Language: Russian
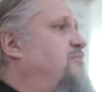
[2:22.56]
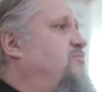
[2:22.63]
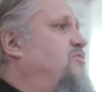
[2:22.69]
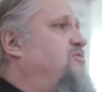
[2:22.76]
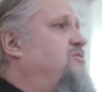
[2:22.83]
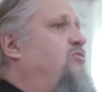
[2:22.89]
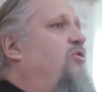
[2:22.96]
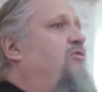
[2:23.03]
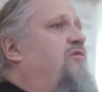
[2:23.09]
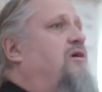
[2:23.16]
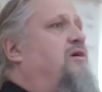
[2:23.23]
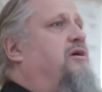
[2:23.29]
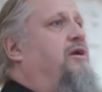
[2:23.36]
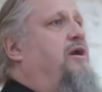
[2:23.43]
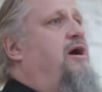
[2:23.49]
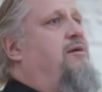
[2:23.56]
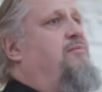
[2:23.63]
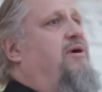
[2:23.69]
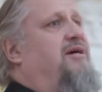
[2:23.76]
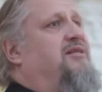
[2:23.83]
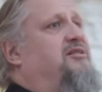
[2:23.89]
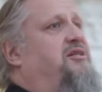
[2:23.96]
Само слово
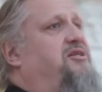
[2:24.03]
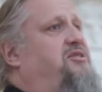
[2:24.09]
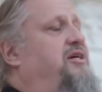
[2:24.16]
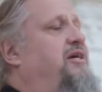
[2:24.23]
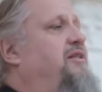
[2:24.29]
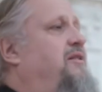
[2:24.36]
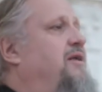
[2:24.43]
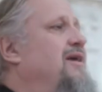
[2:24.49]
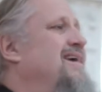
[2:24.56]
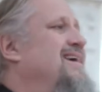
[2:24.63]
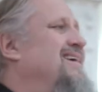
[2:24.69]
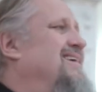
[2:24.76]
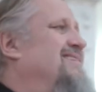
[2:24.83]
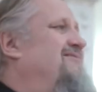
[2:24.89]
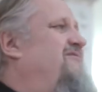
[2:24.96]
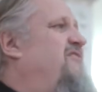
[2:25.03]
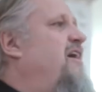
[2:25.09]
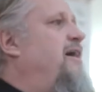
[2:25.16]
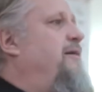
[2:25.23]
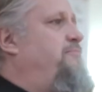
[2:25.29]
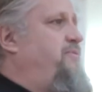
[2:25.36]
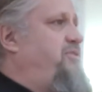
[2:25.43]
«храм» означает
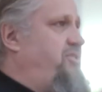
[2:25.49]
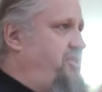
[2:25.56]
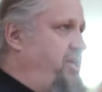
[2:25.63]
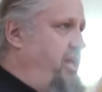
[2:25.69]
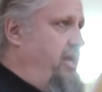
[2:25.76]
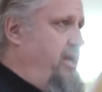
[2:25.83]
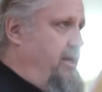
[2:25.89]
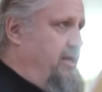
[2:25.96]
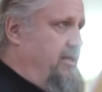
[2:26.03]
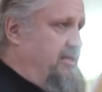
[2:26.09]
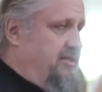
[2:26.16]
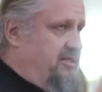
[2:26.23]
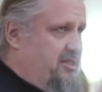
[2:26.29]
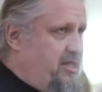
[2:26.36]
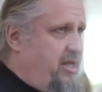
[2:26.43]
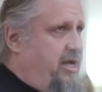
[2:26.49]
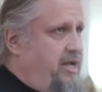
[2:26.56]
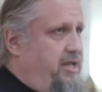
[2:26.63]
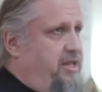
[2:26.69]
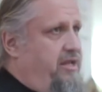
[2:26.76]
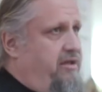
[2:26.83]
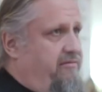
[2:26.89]
«вообще»,
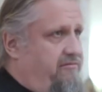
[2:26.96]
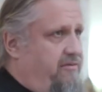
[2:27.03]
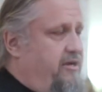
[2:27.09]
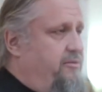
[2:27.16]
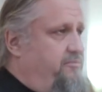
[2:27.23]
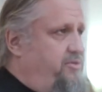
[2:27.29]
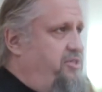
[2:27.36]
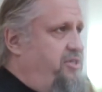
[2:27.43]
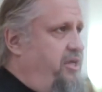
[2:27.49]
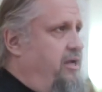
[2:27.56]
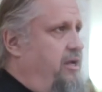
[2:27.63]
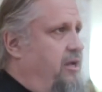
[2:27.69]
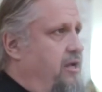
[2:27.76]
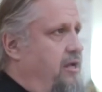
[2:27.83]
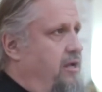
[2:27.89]
здание, вообще